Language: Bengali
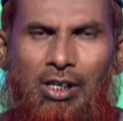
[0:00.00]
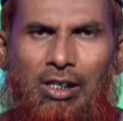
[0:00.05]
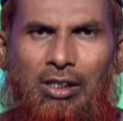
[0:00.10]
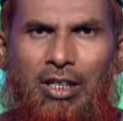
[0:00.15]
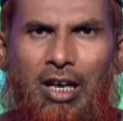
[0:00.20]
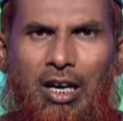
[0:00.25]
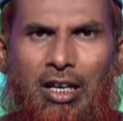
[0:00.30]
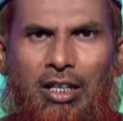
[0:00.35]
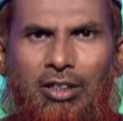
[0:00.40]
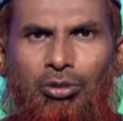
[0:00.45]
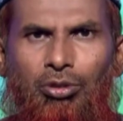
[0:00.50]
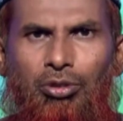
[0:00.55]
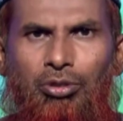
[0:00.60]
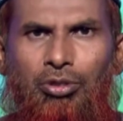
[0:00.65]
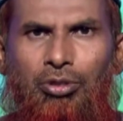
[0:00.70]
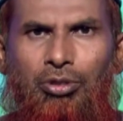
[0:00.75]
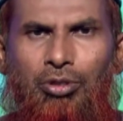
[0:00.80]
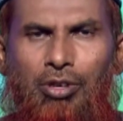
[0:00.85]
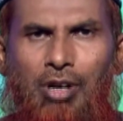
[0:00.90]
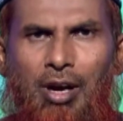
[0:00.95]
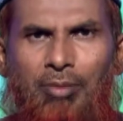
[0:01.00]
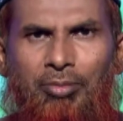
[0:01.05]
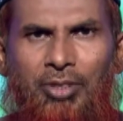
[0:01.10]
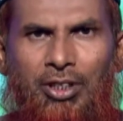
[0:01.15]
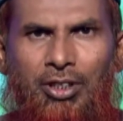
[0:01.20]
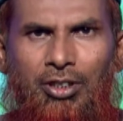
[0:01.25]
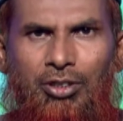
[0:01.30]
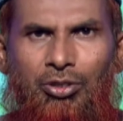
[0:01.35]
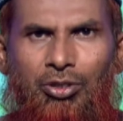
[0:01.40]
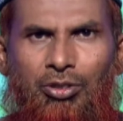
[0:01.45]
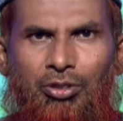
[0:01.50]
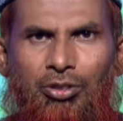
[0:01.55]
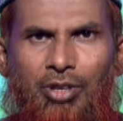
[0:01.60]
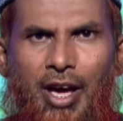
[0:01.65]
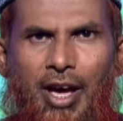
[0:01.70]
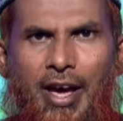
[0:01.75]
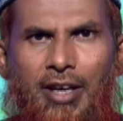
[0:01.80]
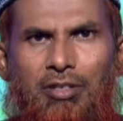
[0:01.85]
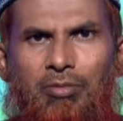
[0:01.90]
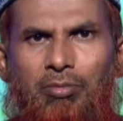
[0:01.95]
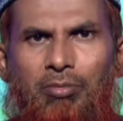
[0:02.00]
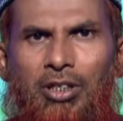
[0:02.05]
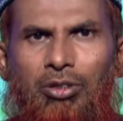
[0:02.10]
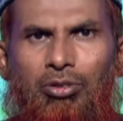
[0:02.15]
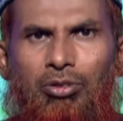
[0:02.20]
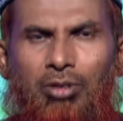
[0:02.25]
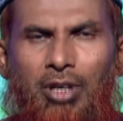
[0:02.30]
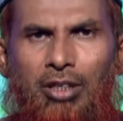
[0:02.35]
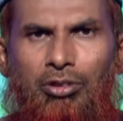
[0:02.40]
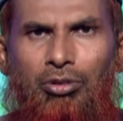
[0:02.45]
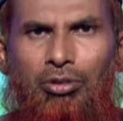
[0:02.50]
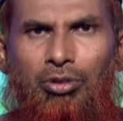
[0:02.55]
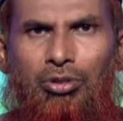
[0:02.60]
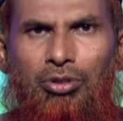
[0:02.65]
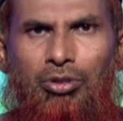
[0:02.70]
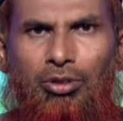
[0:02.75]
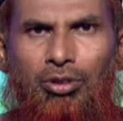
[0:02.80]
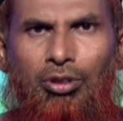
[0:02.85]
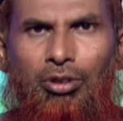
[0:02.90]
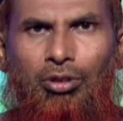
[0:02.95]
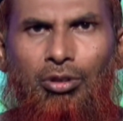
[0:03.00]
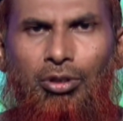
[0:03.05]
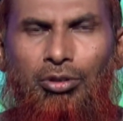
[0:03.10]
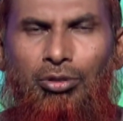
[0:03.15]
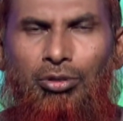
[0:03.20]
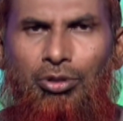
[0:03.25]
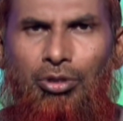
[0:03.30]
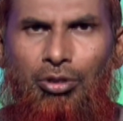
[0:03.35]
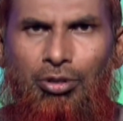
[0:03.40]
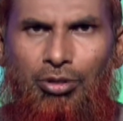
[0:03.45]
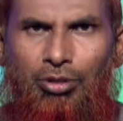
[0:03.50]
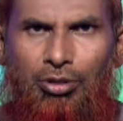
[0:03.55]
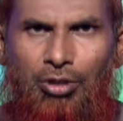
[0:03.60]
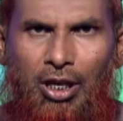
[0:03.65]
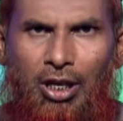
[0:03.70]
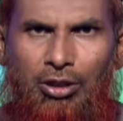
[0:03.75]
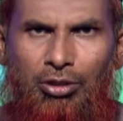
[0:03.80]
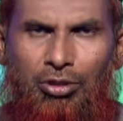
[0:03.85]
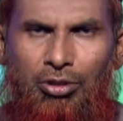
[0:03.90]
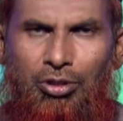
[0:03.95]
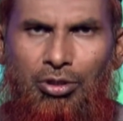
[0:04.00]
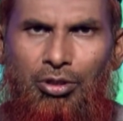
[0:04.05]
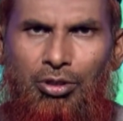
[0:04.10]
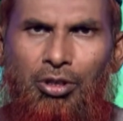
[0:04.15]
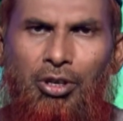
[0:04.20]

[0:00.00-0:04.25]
যার আদর্শ আমাদের জন্য একমাত্র আদর্শ অনুসরণীয় আদর্শ